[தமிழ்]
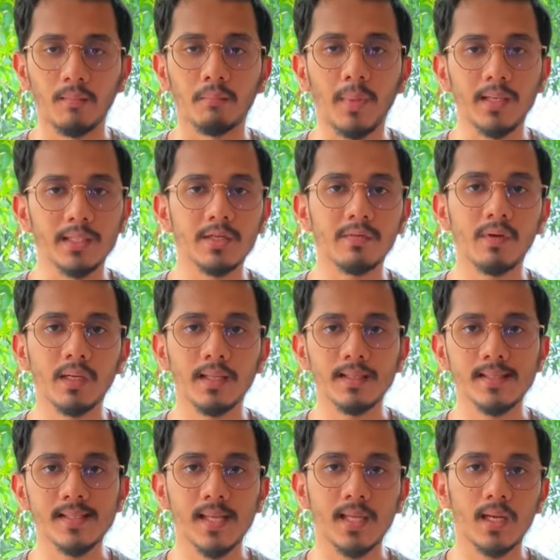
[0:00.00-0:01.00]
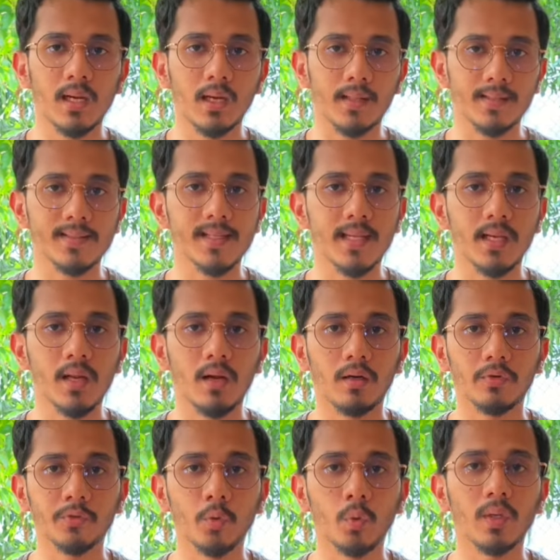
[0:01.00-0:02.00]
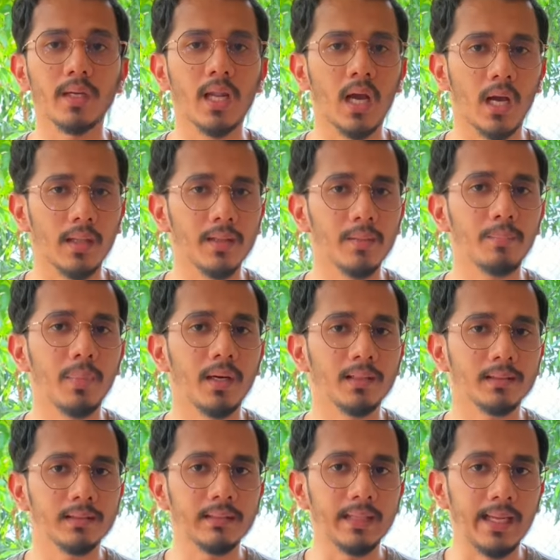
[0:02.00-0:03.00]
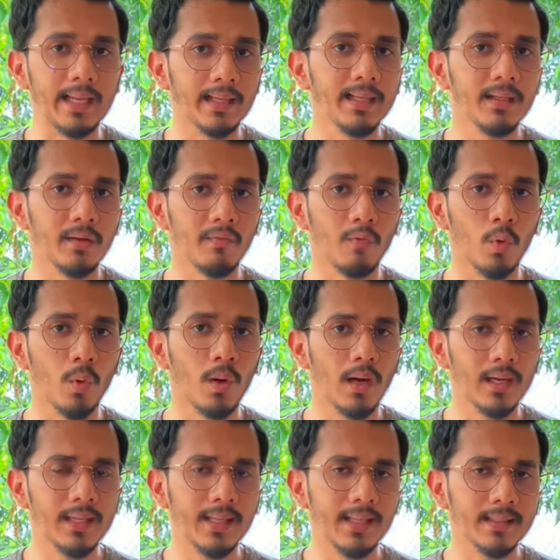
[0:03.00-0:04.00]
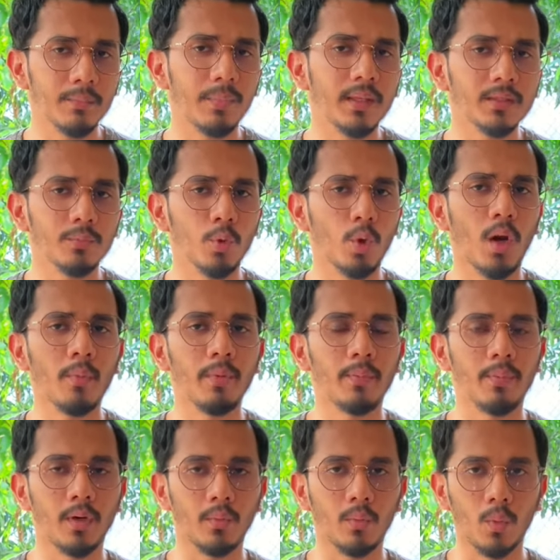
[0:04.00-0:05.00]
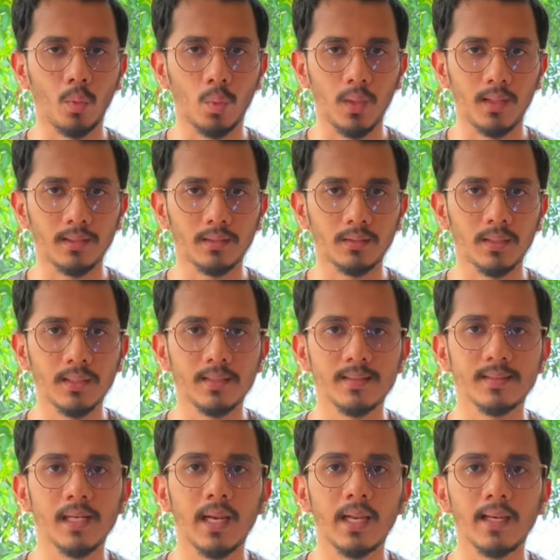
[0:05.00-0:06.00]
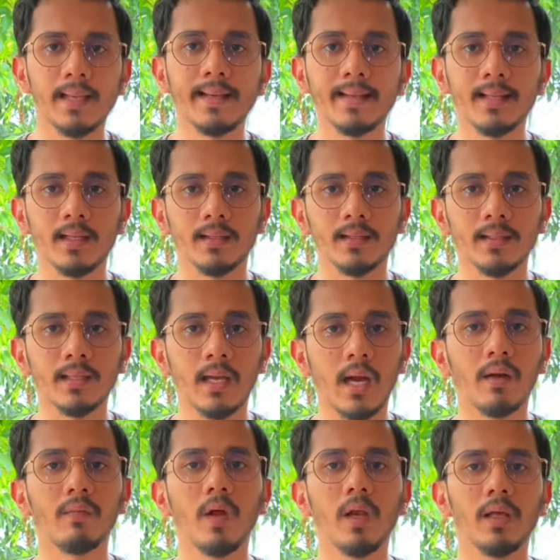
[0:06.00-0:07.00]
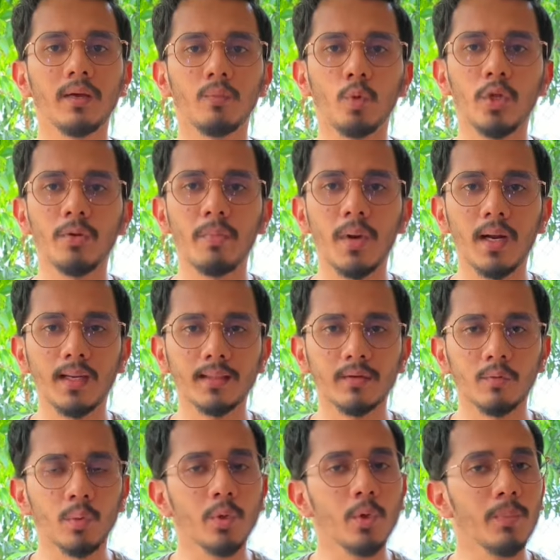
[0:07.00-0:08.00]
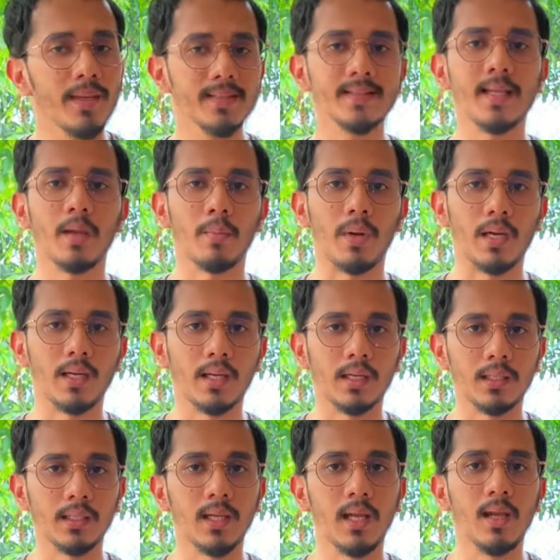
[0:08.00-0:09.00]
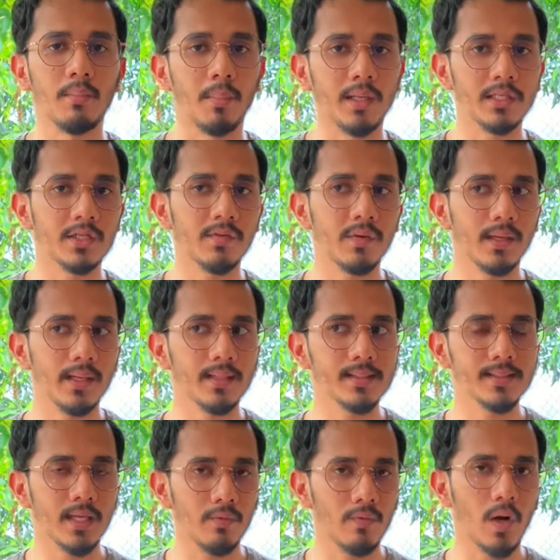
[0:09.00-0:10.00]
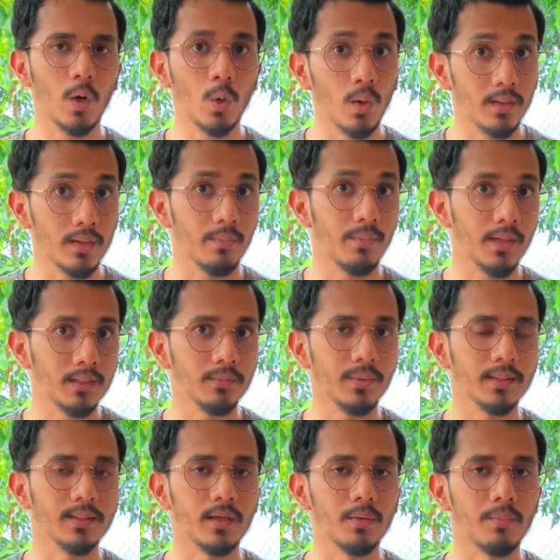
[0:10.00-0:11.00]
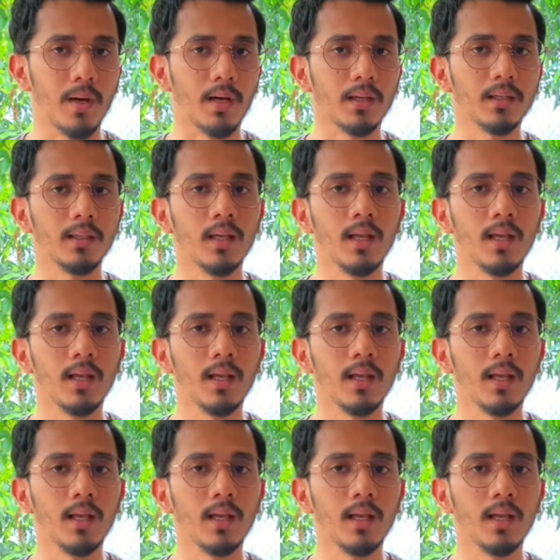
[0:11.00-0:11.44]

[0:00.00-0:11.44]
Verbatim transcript: மற்றவங்க இதை செய்கிறாங்க அதை செய்கிறாங்கன்னு சொல்லி நாங்கள் அதை பார்த்து எரியவோ அல்ல அதை பார்த்து பொறாமைப்படவோ கூடாது சிலர் இருக்கிறது அவங்களுக்கு முடியுமானத்தை ஒன்றுமே செய்ய மாட்டாங்க மற்றவங்க எதை செய்வாங்களோ அதை பார்த்து பார்த்துருப்பாங்க